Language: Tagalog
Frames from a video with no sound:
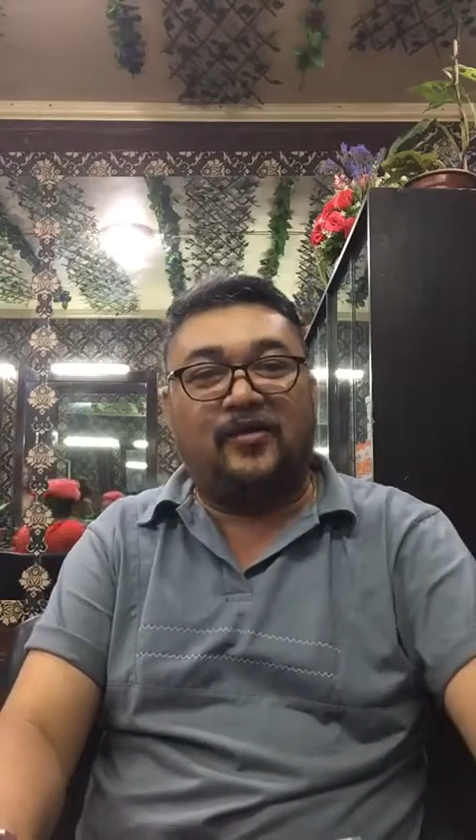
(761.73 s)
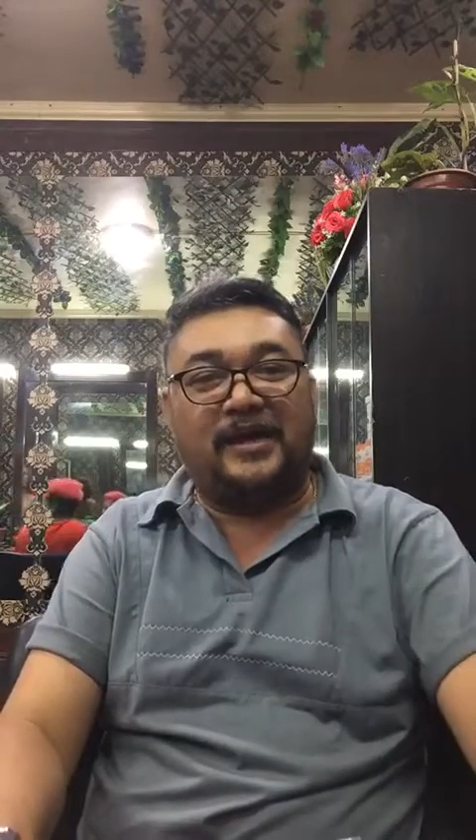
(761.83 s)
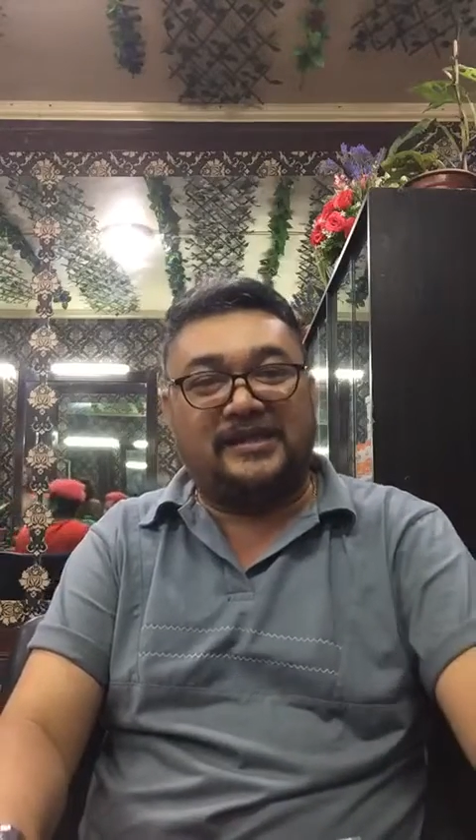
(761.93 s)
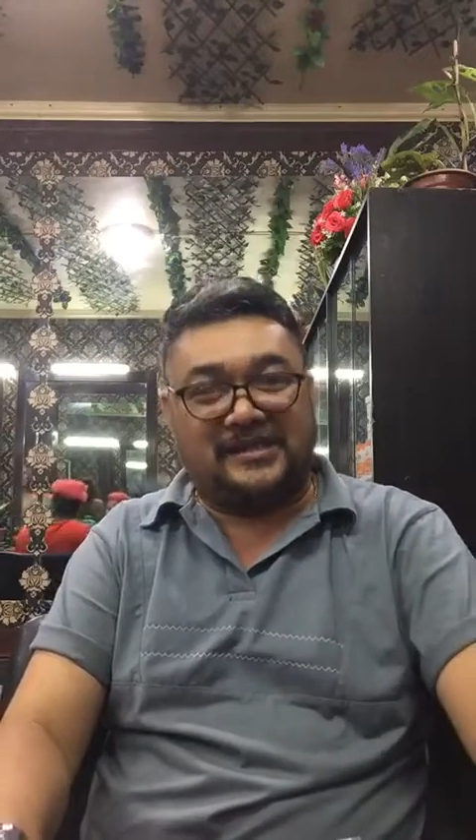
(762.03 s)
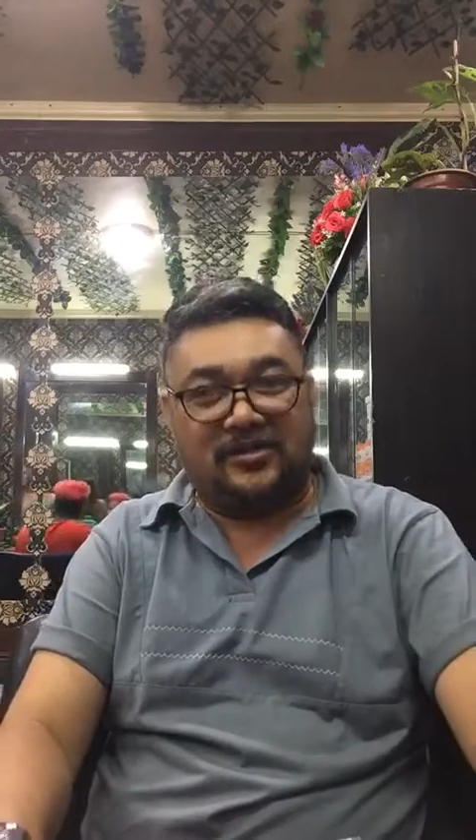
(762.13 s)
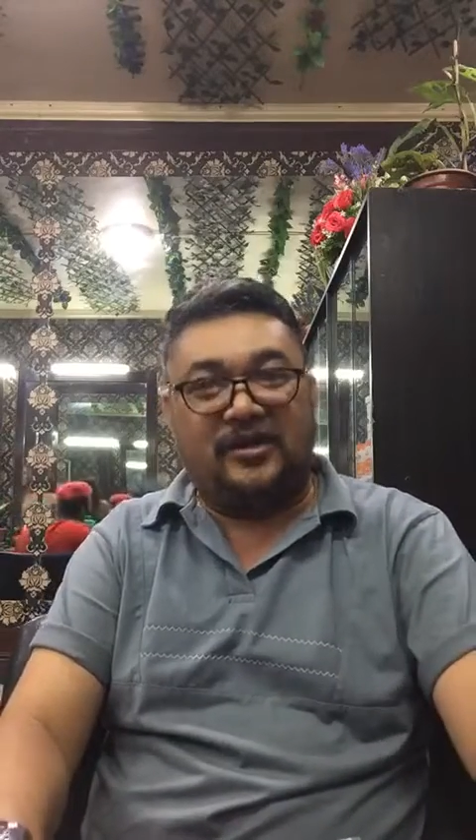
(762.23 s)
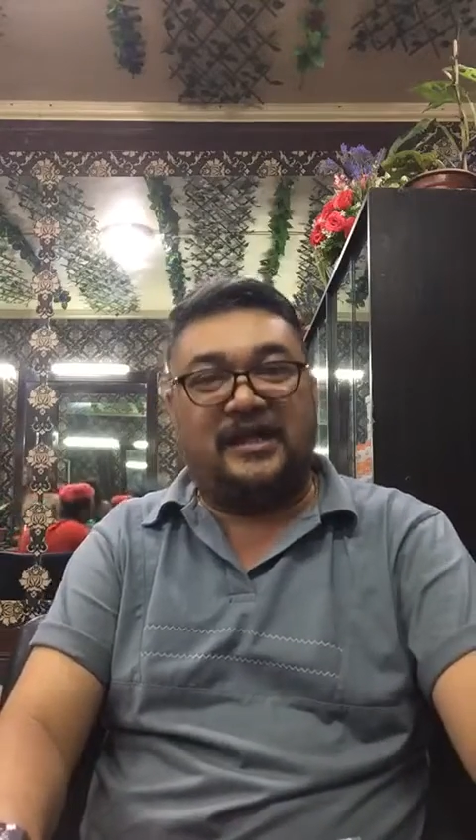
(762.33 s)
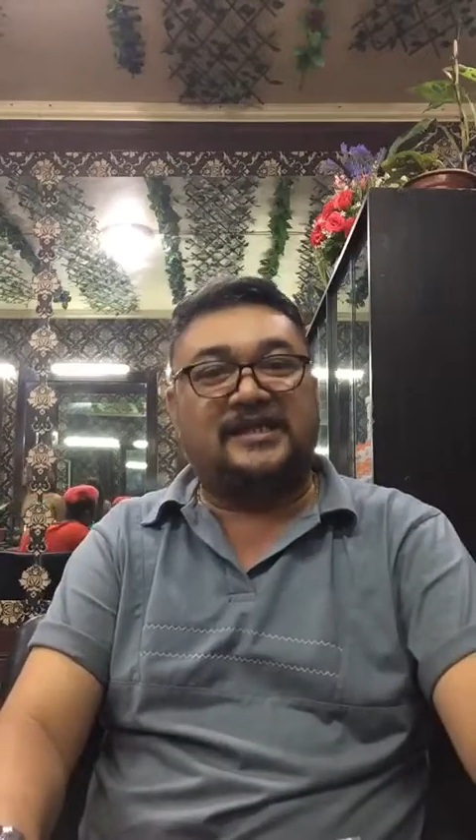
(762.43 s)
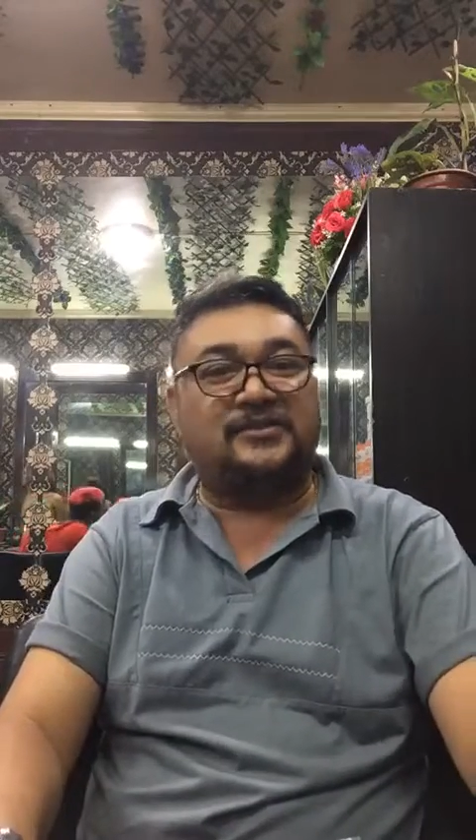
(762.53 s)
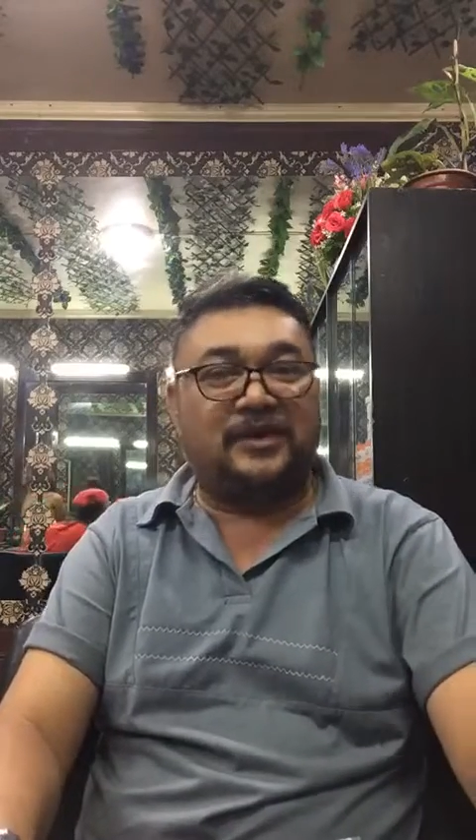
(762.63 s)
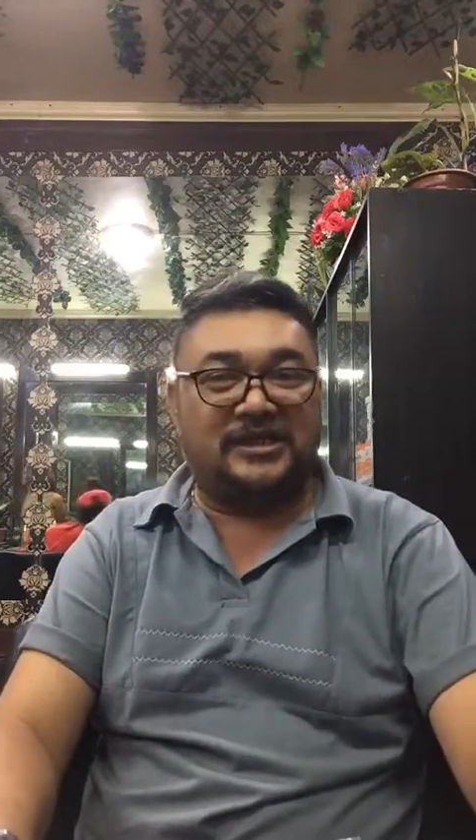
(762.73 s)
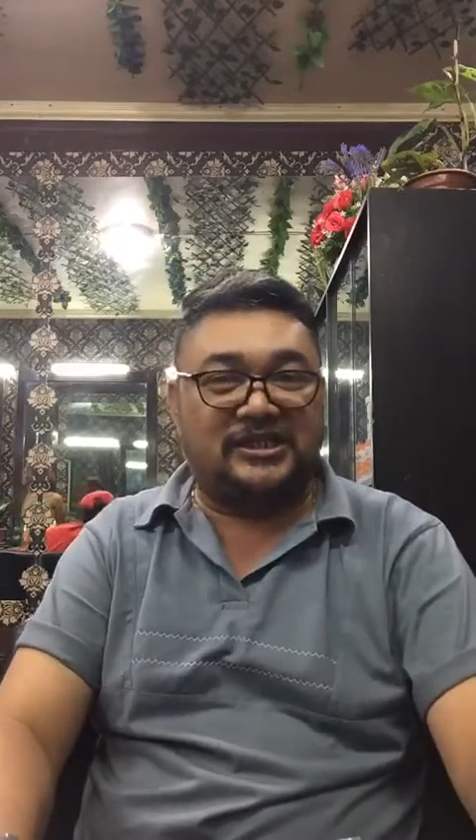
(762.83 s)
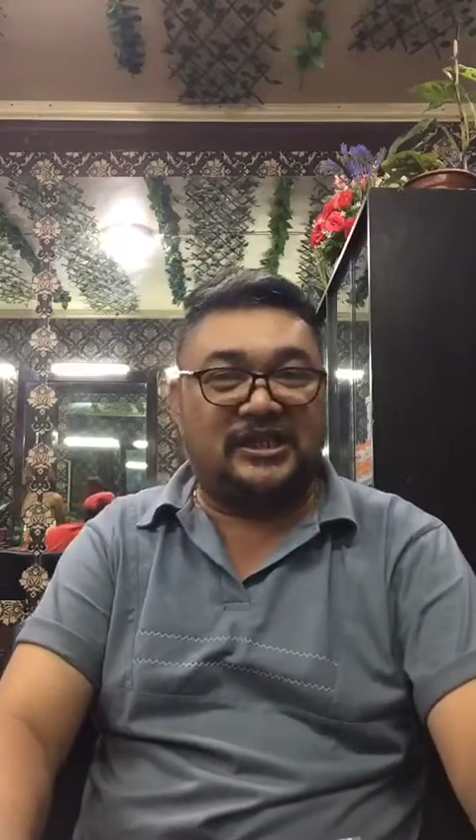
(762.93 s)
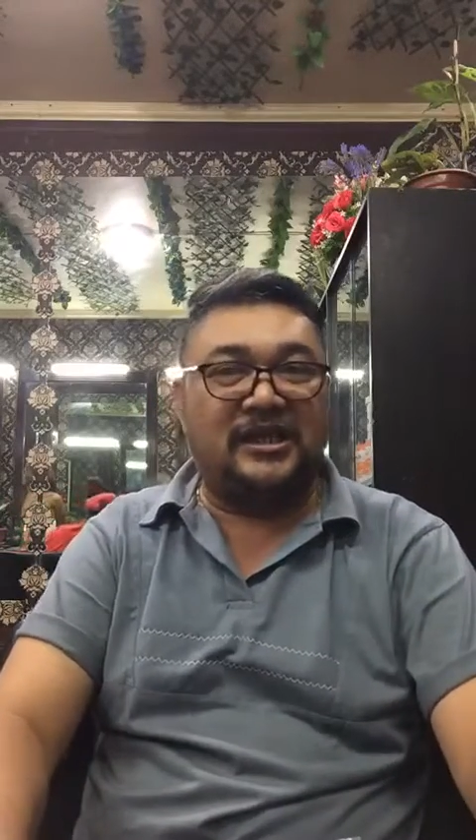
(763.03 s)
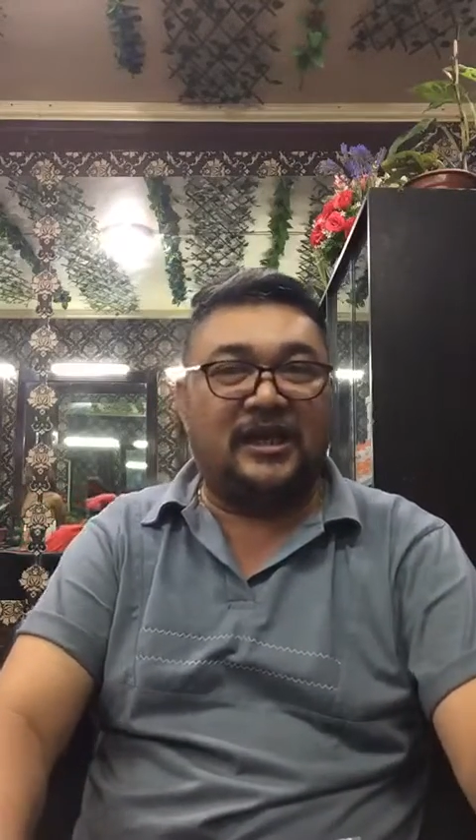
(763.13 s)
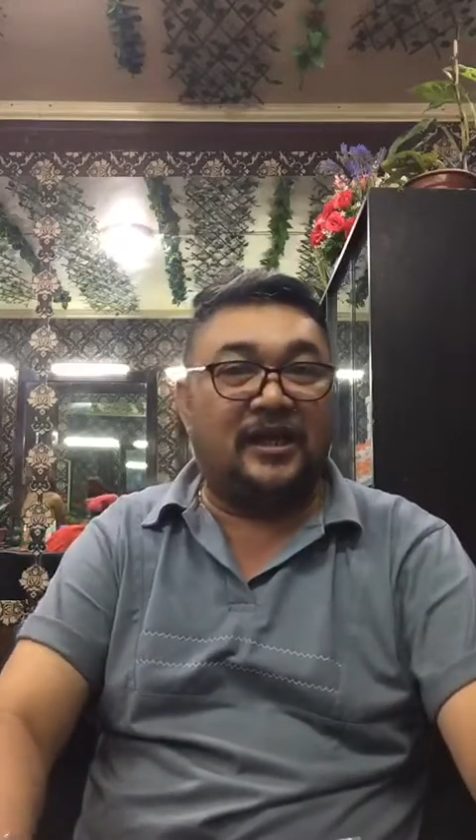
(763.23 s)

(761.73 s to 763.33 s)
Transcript: Guanzon is watching.